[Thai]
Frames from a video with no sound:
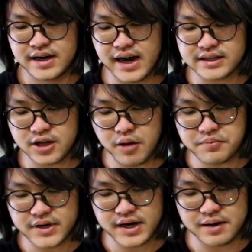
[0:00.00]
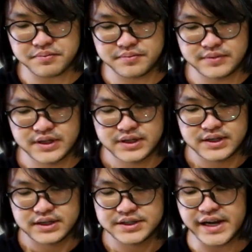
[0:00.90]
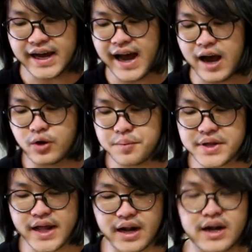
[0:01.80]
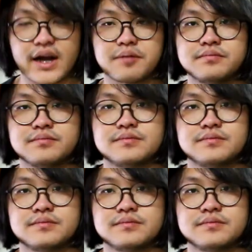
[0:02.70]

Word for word: คัตตอมนะครับสีขาวลิมิเต็ดนะครับ